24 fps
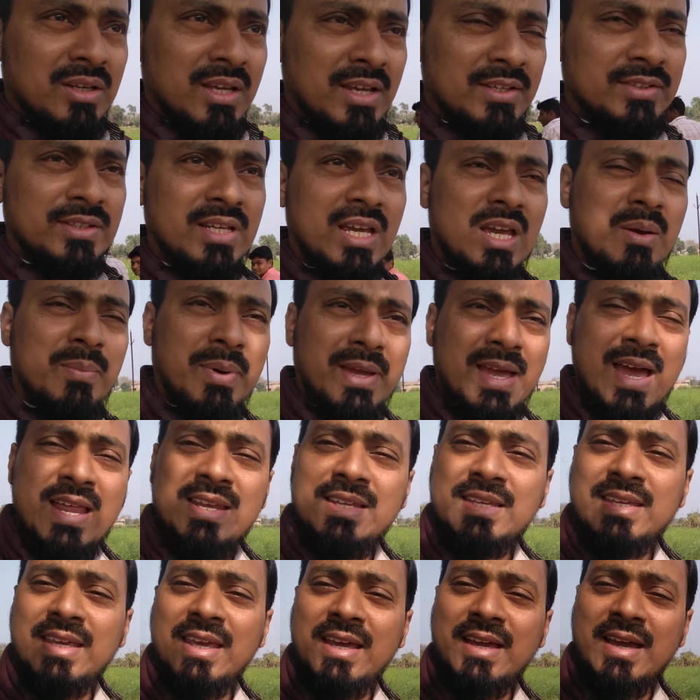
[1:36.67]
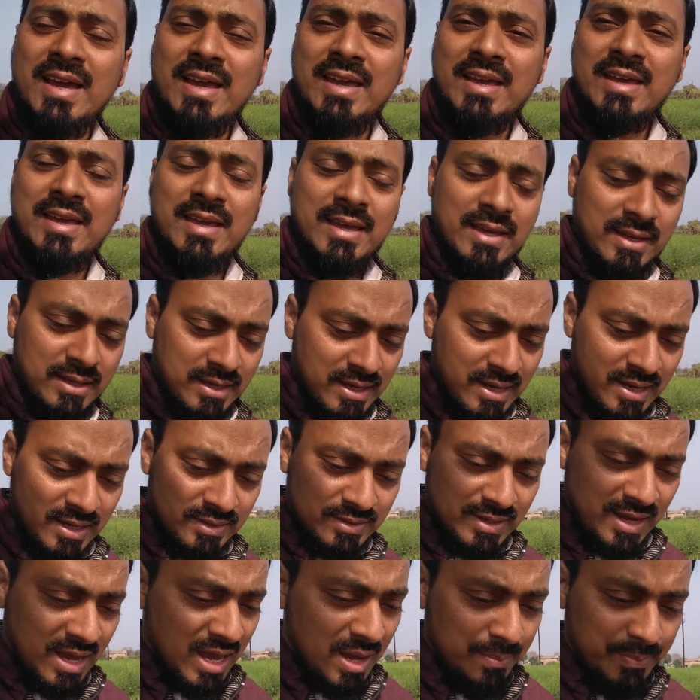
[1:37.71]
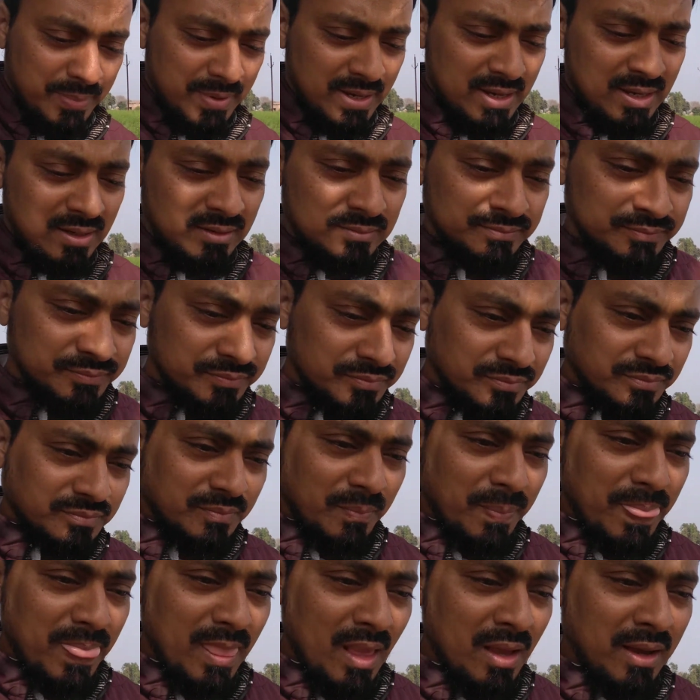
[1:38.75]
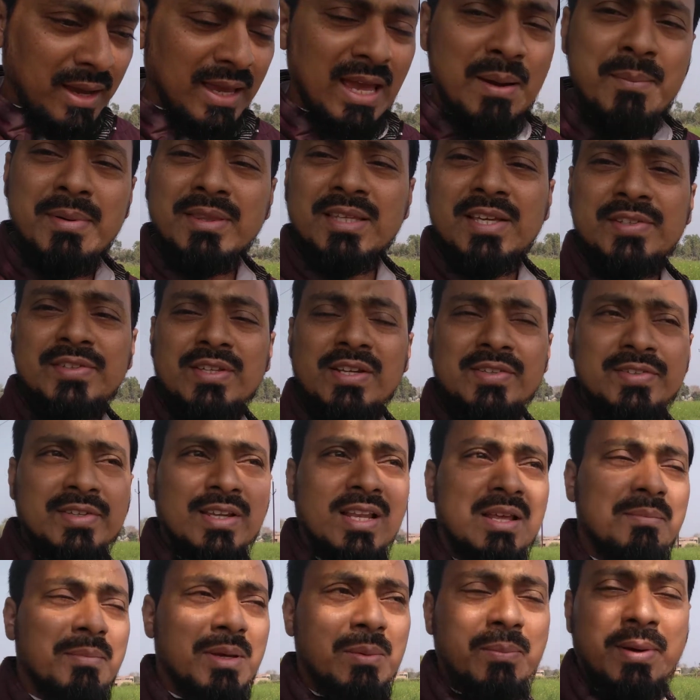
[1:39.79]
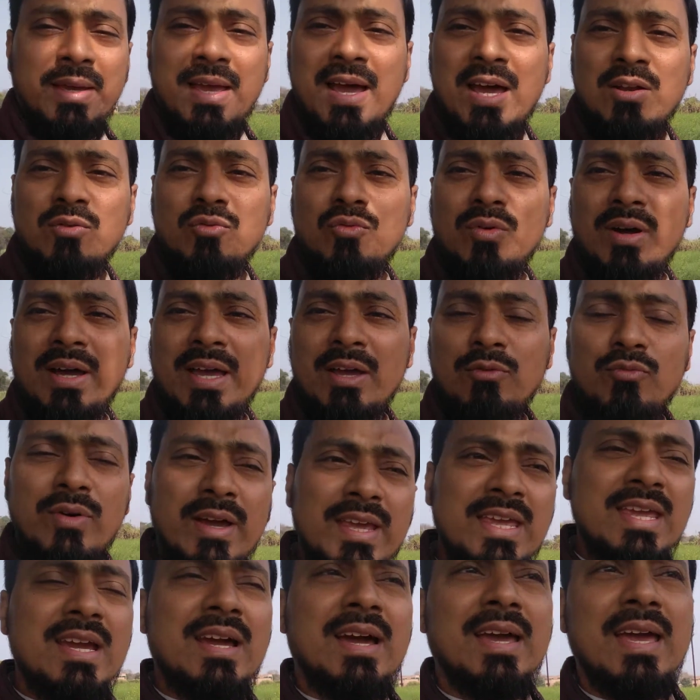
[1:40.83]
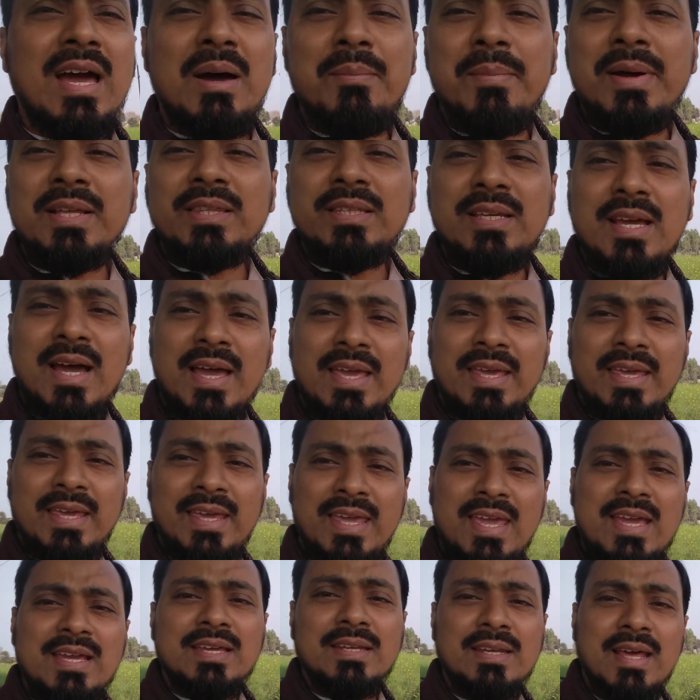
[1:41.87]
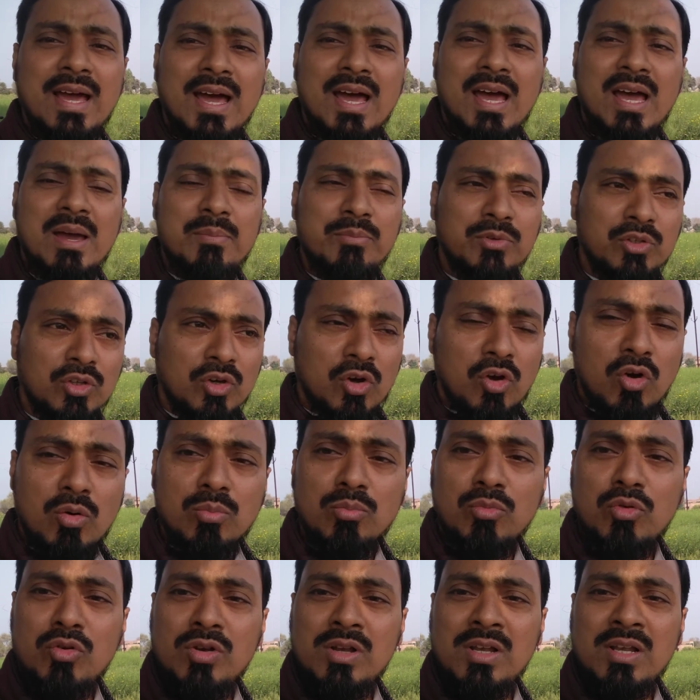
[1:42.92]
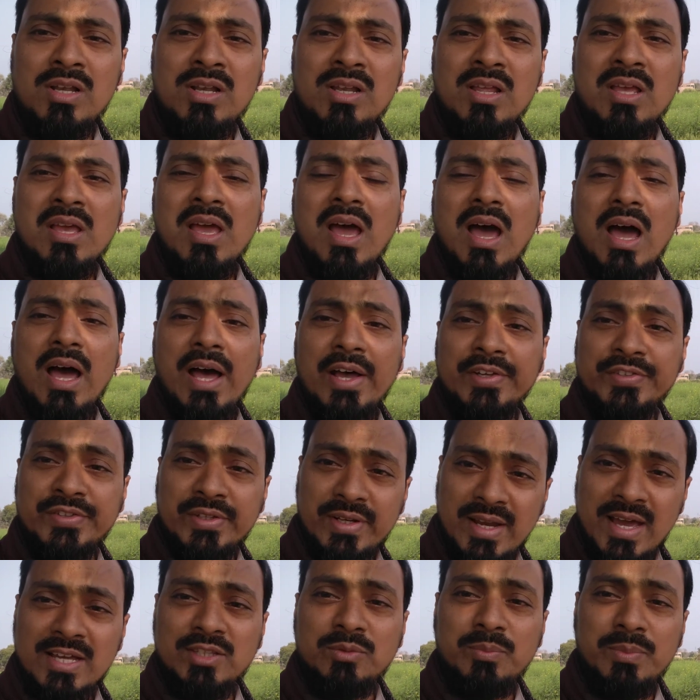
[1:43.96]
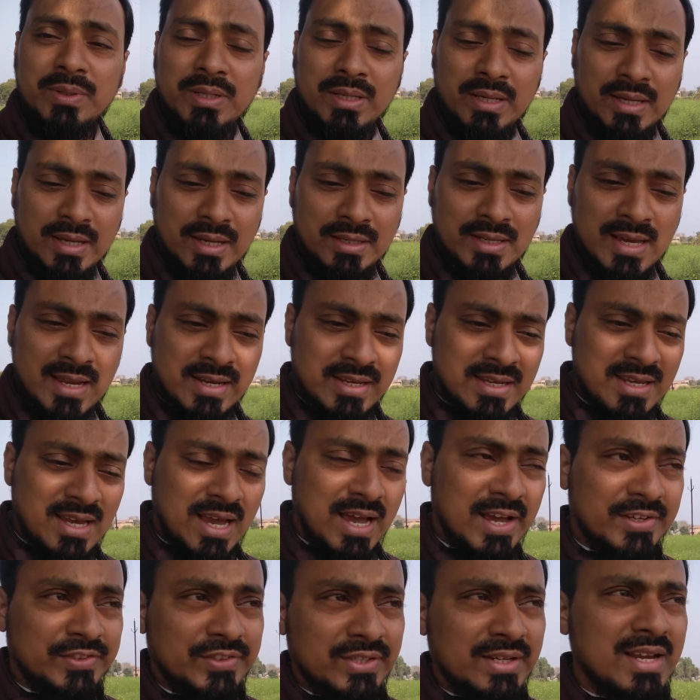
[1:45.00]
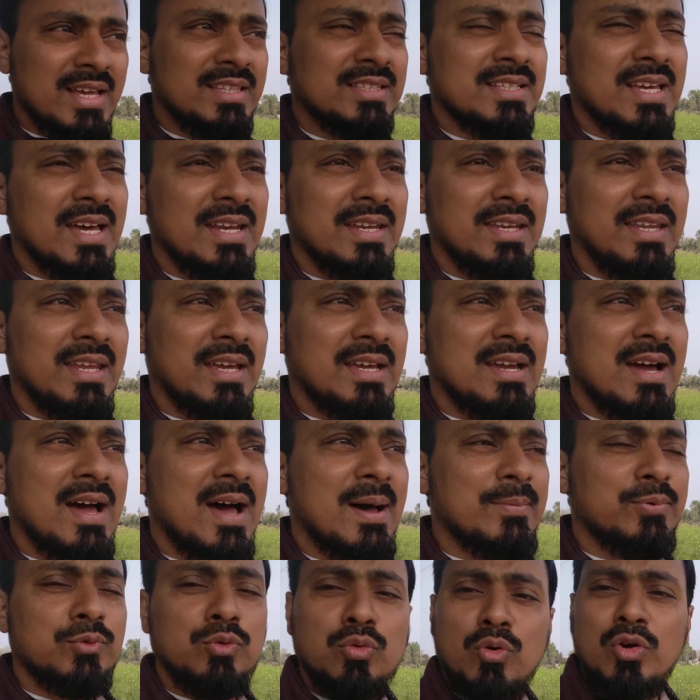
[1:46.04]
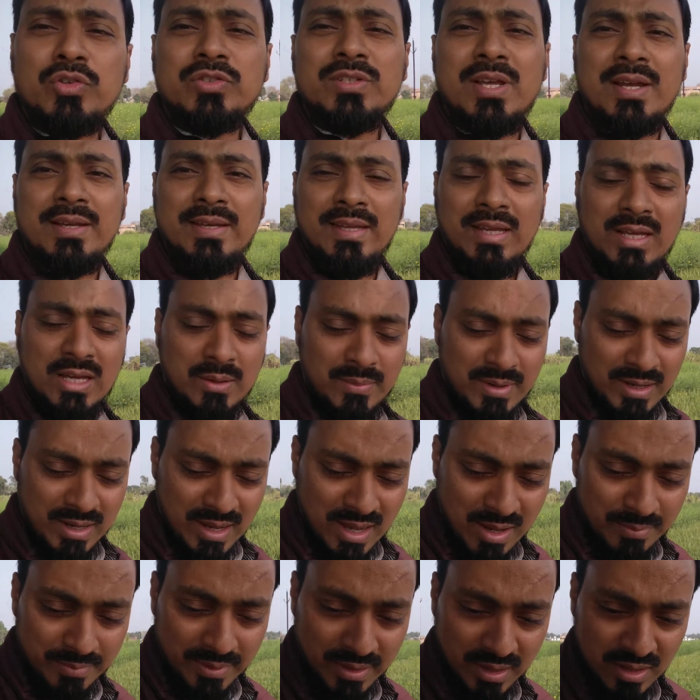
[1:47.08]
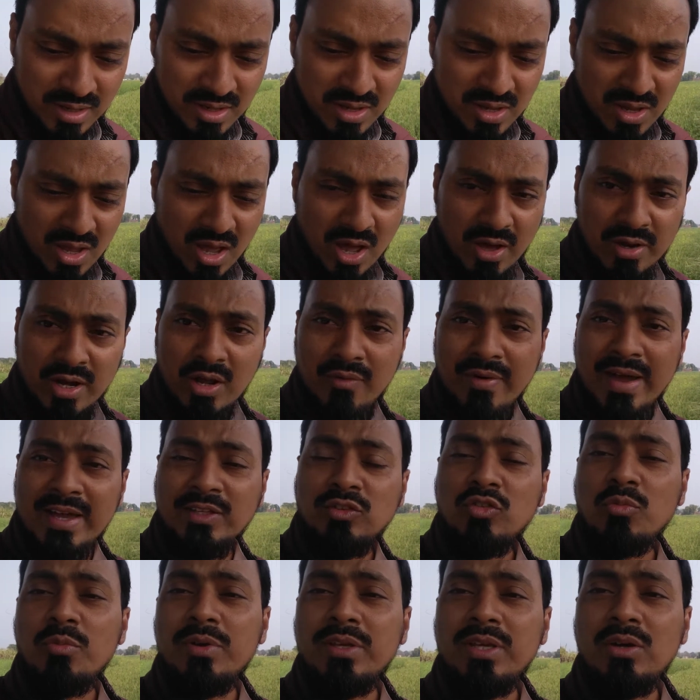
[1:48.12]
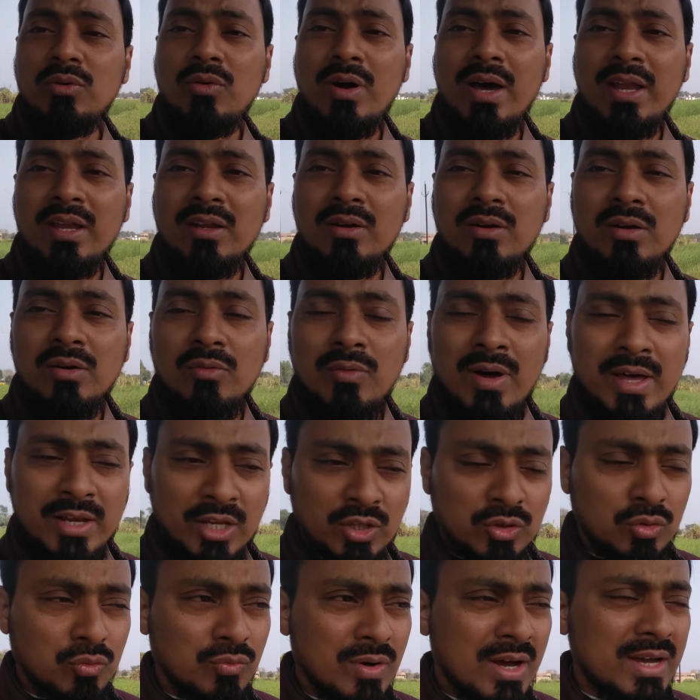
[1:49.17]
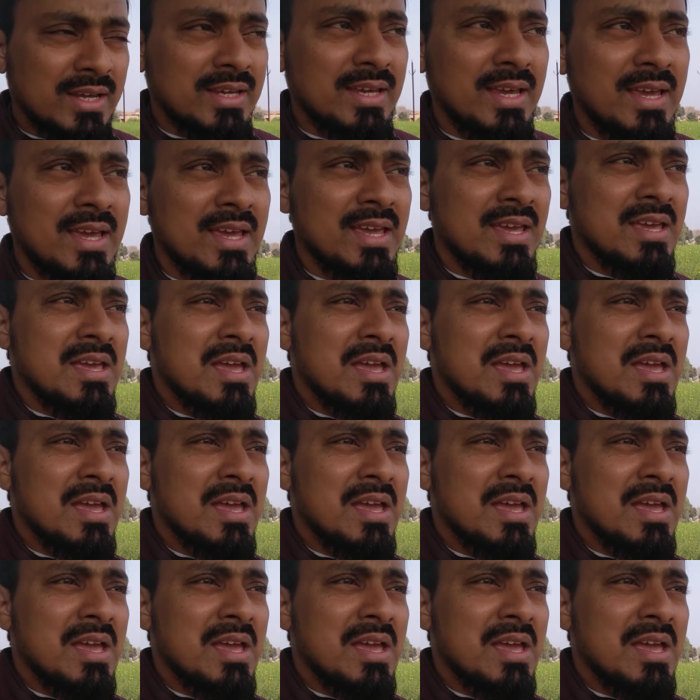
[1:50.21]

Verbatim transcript: इसके बयान किए गए हैं कि जहाँ पर क़यामत के सिलसिले में बयान हुआ है वहीं क़यामत का एक नाम योमुल हसरत भी है यानी हसरत करने का अफसोस करने का मकाम है और रवायतों में ये वारिद हुआ कि